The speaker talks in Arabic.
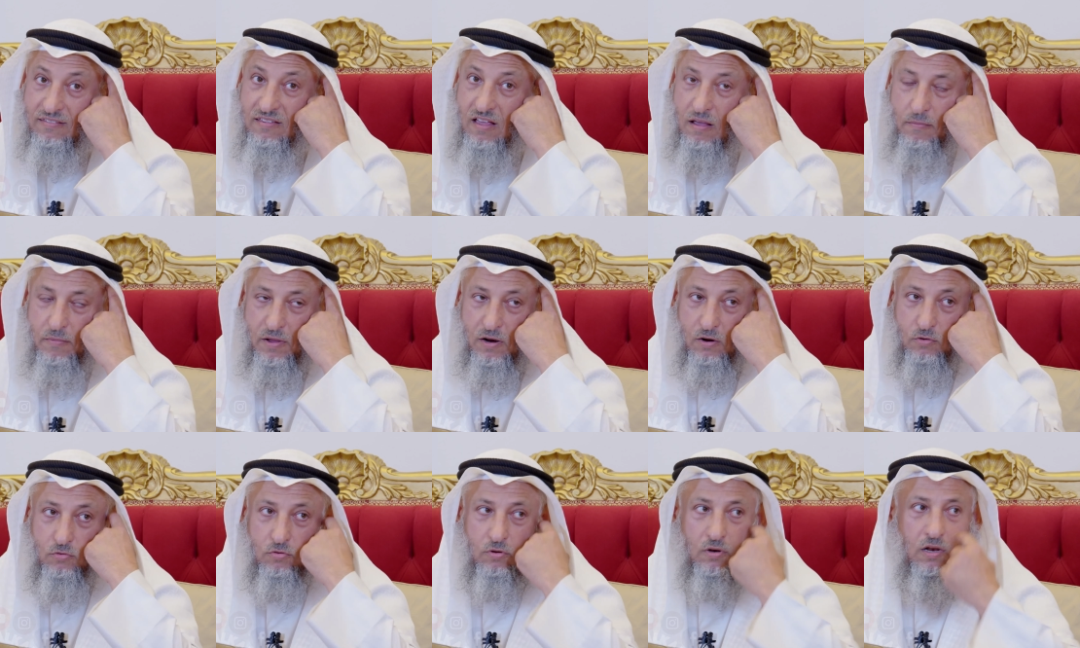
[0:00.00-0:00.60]

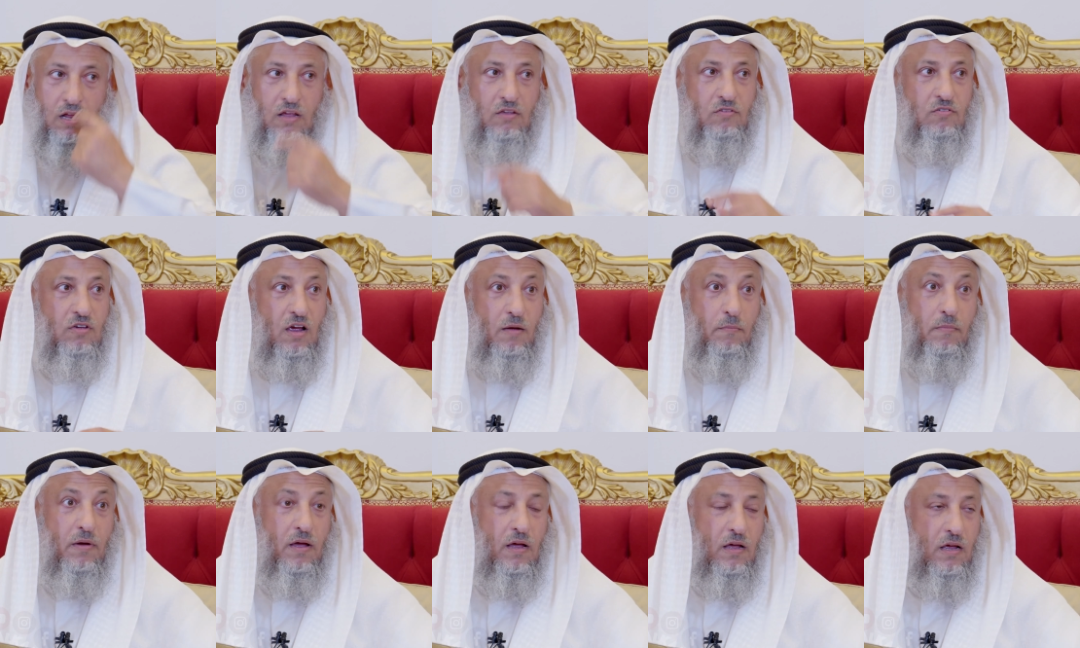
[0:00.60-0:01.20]
صام رسول الله
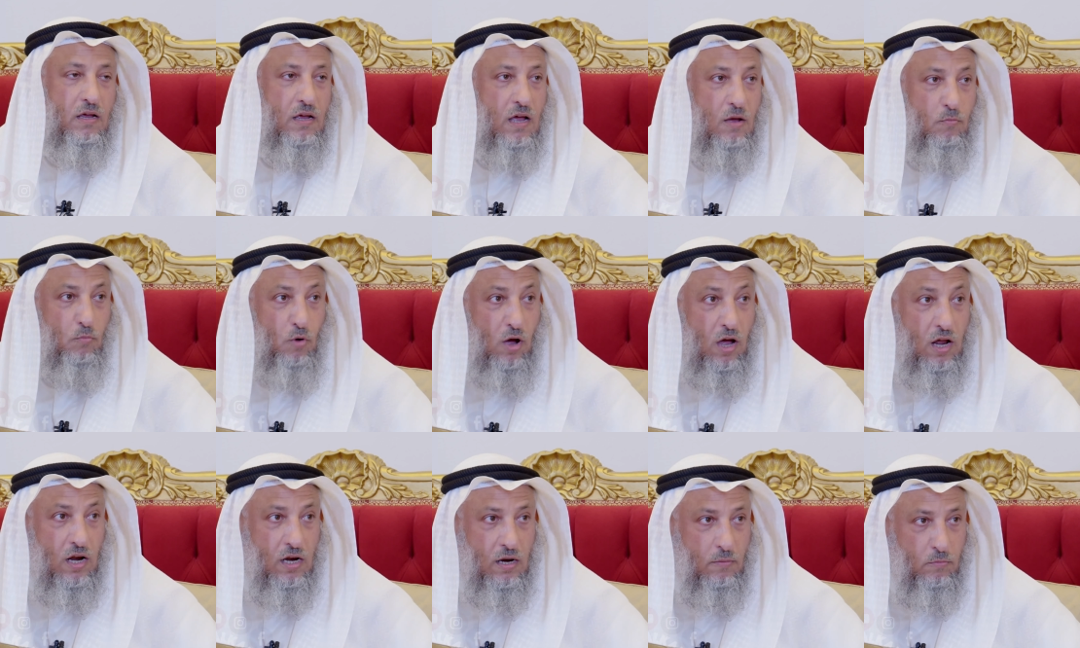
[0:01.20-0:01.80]

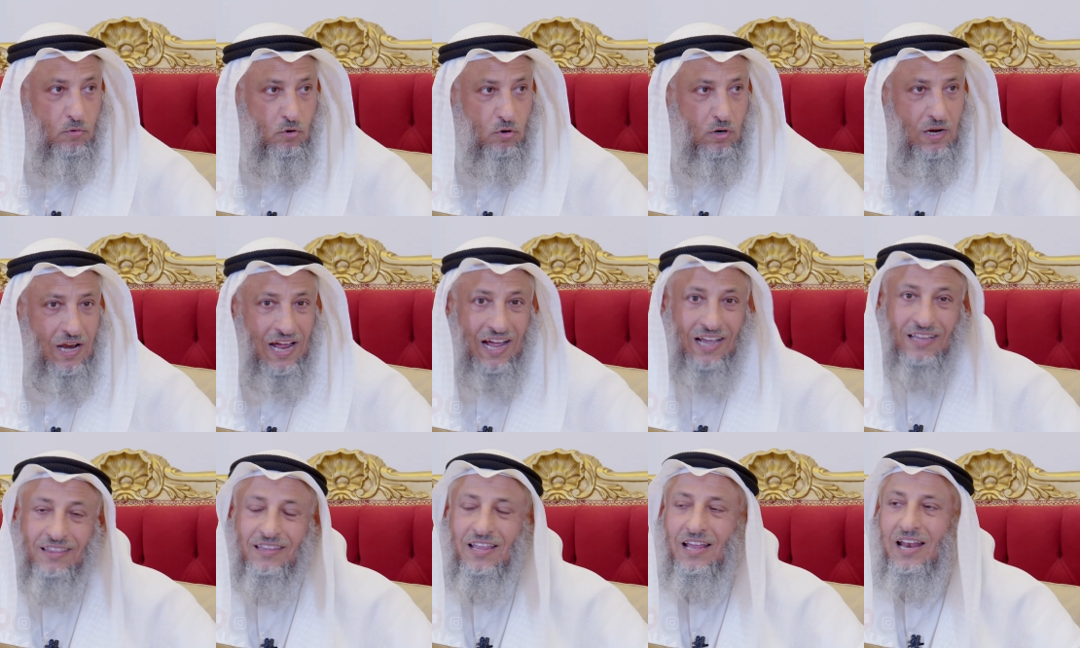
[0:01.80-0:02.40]
محرم
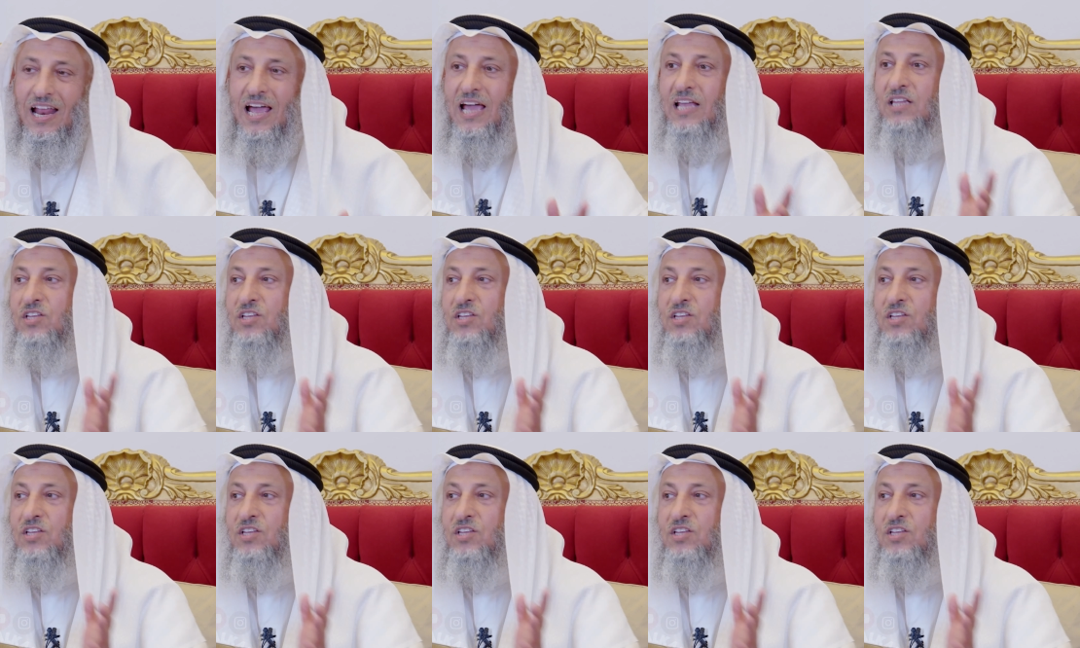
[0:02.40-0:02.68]
كله حتى لا